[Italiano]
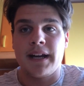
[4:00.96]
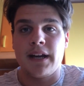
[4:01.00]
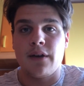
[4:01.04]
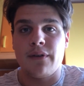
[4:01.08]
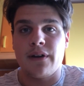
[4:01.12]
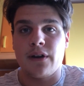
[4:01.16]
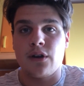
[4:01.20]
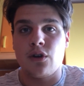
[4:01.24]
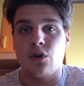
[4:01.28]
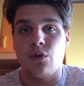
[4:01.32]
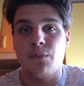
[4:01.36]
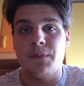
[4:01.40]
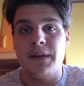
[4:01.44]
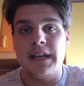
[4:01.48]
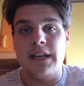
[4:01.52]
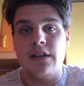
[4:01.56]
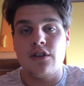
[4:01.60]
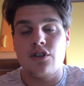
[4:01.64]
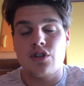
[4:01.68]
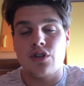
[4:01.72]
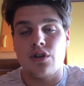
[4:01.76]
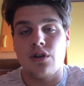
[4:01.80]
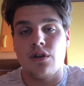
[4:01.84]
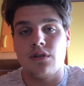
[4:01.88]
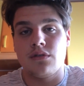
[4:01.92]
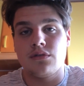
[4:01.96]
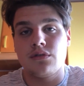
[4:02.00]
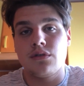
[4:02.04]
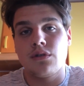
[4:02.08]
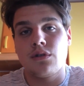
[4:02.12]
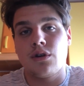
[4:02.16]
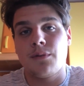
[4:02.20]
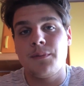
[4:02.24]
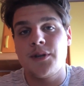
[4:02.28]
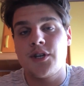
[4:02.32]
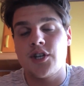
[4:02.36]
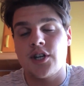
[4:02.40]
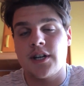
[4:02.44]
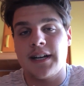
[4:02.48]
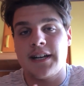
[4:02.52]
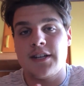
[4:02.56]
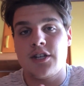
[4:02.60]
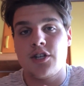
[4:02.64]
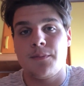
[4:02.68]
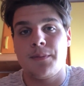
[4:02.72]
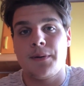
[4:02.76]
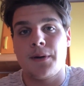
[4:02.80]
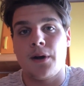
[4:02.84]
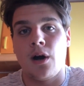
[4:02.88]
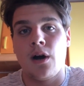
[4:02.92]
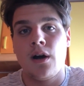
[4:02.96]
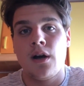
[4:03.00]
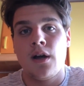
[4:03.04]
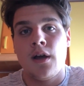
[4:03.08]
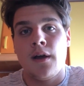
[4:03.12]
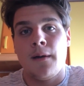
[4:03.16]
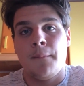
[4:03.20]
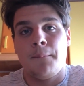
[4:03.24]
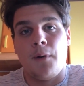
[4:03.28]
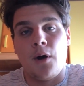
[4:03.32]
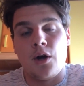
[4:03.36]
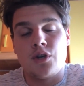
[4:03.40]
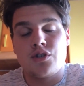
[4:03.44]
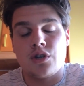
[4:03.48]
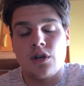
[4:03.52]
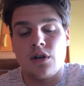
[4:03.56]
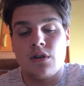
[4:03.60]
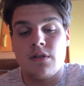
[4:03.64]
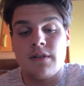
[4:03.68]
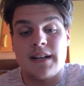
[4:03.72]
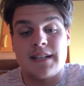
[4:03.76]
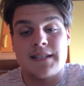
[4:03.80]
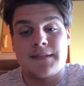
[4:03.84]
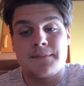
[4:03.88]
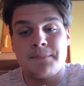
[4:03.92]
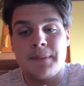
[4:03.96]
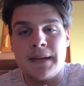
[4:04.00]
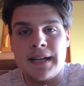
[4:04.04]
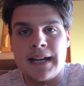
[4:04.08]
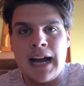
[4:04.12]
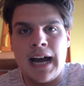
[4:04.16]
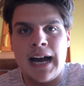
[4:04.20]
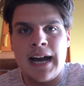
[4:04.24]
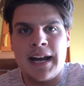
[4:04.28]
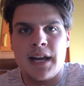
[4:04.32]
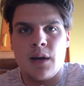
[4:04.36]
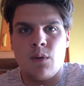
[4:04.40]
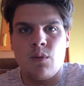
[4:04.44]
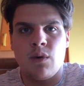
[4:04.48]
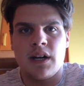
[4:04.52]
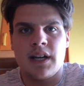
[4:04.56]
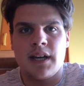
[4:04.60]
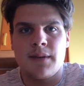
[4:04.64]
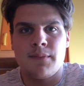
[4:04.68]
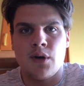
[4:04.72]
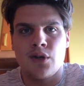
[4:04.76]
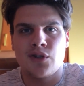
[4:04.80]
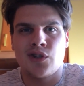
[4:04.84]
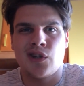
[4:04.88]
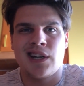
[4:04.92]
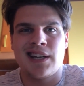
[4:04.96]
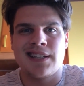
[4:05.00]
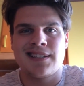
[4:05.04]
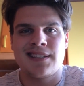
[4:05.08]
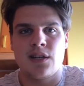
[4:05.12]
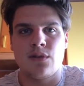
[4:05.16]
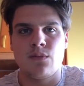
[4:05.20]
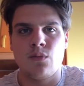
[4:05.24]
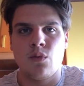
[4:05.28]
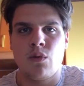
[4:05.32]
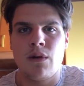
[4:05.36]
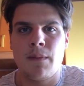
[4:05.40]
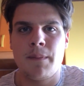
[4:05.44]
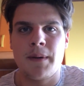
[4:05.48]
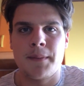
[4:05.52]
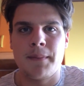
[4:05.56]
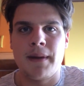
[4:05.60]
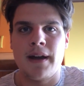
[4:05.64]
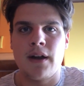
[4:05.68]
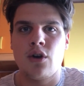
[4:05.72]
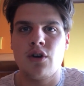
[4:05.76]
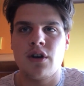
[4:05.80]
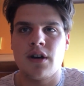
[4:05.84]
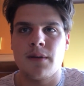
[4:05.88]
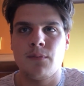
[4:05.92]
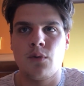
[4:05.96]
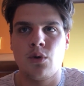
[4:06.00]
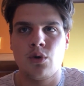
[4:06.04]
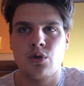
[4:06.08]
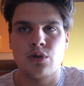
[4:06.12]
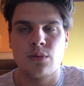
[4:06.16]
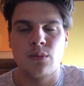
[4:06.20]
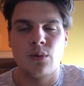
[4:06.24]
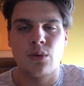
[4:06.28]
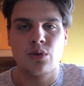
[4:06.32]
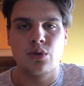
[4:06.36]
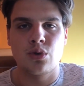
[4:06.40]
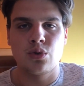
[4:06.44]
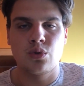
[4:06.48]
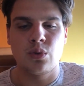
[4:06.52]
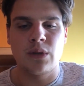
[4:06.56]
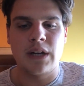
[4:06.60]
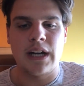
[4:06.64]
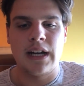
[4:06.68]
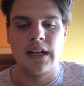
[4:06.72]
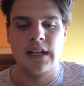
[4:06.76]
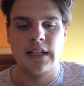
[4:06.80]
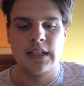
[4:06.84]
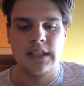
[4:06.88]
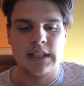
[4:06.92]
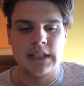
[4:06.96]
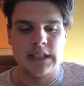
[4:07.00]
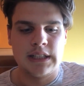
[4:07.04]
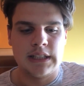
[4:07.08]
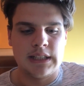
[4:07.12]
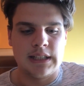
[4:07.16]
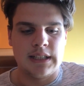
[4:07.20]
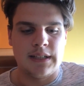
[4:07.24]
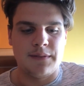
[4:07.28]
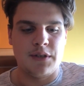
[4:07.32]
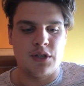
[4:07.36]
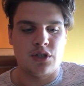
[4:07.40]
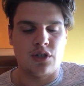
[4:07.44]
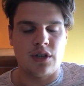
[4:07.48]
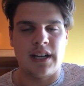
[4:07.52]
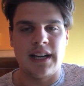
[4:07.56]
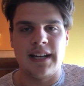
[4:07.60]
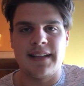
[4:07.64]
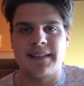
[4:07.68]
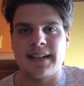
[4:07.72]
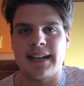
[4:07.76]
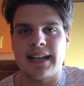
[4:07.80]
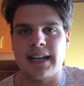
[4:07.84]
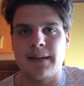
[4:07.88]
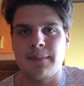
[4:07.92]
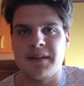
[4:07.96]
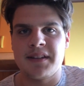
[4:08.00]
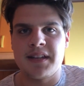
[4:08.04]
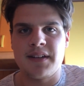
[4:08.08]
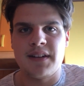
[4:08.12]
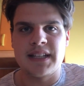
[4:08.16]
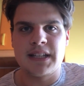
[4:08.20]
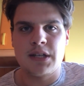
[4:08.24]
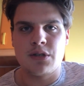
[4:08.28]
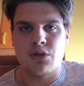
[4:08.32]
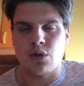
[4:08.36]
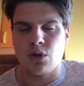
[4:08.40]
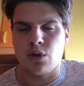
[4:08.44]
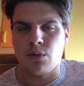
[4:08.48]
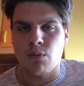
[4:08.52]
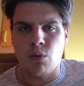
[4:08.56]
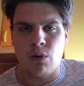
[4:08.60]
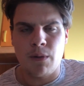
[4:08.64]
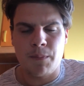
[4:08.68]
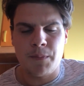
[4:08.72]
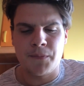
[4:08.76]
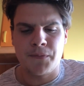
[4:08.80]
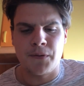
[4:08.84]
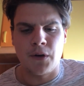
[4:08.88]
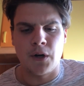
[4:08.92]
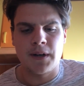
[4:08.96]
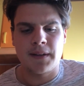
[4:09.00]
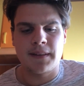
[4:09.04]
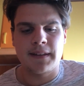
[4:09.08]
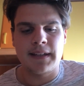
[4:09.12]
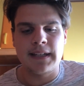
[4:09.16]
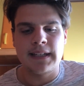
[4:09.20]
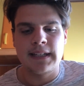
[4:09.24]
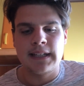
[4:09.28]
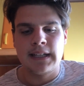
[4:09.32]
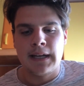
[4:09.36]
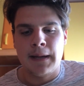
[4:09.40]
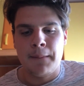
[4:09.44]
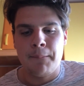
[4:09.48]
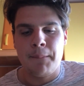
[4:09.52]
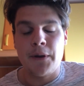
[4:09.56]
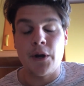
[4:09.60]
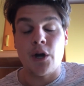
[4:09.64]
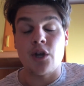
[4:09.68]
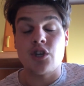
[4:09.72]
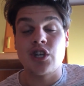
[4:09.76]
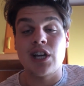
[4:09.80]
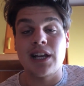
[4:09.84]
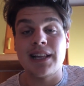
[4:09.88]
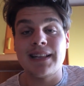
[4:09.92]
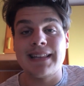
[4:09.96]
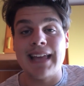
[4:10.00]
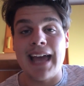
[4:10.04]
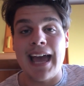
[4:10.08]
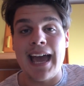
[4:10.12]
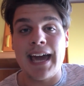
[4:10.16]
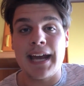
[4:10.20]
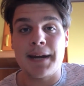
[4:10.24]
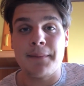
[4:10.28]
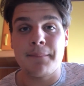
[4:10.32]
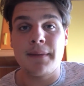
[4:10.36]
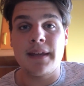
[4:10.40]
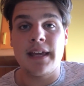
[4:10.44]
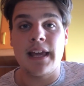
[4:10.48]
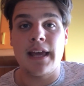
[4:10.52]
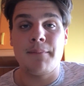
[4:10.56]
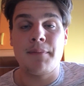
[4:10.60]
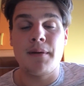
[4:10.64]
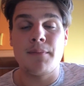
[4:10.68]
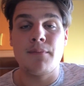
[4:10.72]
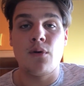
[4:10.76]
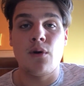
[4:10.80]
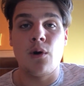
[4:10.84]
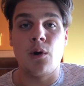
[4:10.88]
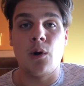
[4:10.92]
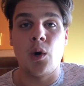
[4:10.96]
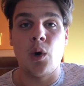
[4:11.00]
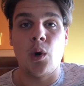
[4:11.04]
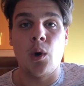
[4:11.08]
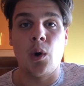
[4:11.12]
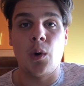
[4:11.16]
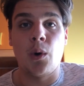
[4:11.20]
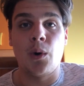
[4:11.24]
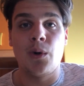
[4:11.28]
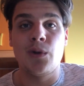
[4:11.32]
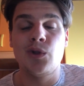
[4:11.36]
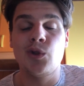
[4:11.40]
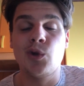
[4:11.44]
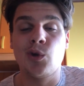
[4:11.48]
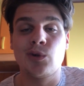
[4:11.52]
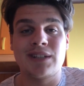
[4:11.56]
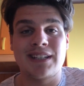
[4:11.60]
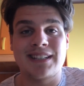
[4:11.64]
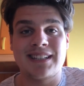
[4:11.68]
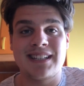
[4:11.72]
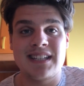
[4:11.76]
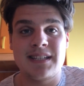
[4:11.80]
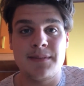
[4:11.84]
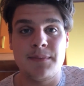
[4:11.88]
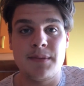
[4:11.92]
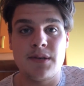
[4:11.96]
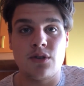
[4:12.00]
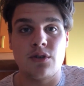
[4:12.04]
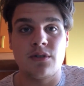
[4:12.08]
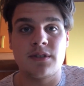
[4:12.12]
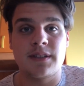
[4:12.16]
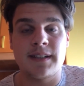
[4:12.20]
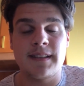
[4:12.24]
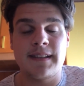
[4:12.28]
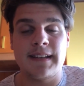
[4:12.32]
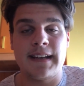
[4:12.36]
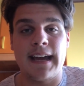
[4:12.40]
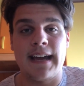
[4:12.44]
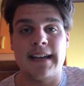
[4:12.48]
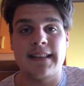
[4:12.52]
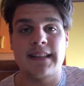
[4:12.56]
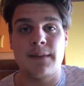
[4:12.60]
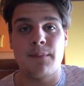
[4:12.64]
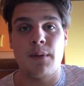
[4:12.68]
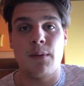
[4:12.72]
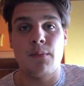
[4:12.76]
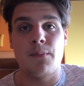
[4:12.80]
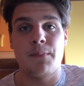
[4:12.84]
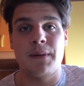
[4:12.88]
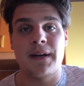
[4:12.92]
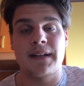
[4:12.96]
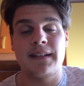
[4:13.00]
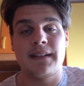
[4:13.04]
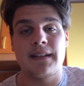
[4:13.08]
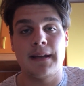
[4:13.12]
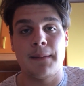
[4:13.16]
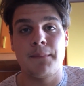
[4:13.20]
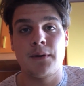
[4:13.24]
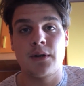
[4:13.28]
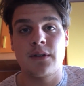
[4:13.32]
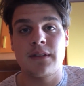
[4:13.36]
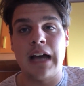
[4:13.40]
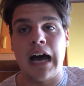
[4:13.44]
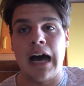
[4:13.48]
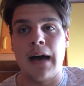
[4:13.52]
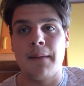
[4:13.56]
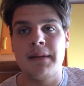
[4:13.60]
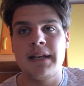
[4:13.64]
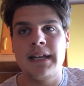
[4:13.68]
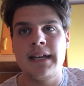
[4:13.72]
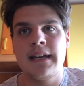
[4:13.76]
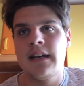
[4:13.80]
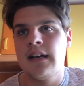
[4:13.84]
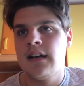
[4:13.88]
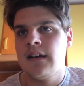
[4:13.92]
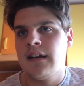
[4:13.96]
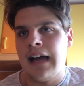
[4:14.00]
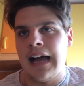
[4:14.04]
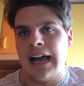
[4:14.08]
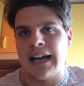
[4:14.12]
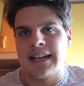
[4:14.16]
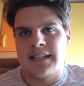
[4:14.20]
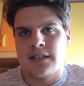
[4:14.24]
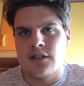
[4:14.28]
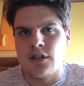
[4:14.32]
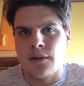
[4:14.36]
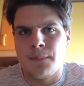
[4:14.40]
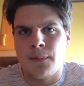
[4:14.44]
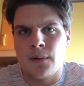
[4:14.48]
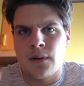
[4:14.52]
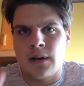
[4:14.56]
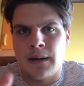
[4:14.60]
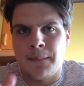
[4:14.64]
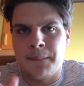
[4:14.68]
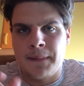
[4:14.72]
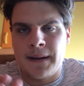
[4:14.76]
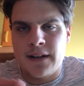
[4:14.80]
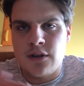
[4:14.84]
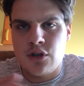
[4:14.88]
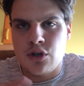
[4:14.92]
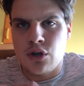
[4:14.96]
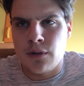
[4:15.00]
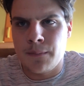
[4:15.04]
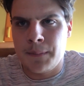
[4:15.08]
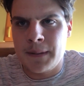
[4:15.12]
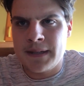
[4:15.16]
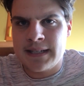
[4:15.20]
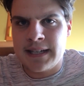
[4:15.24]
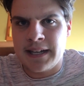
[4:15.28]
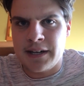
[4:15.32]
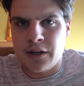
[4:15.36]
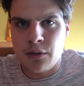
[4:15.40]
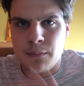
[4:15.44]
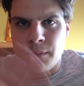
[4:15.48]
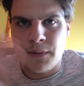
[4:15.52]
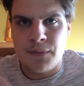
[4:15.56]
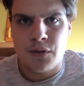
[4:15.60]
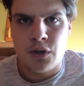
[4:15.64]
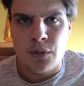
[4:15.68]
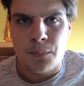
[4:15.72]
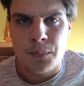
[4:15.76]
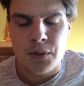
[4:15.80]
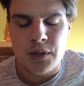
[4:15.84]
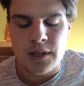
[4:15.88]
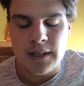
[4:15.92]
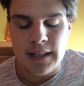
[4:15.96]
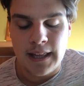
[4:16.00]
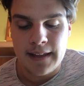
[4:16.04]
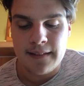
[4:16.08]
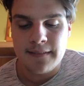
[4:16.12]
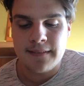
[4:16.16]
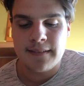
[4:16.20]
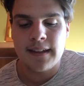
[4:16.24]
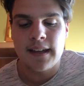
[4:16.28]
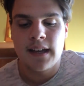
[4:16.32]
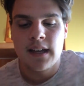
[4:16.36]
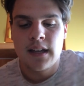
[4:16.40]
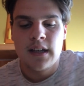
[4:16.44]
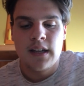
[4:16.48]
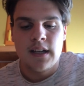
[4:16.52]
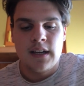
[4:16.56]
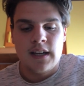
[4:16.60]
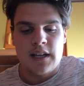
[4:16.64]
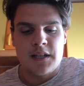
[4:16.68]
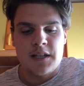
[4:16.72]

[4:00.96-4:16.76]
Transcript: perché ora comincio, non comincio a carecci, però posso ancora sperare in qualche modo, anche se comunque per me è ancora molto molto dura, visto che le tre che abbiamo davanti sono comunque più forti, però c'è il derby, abbiamo non tantissimi scontri diretti, abbiamo partite abbordabili, anche se dopo il pareggio col Pescara non mi fido più di niente.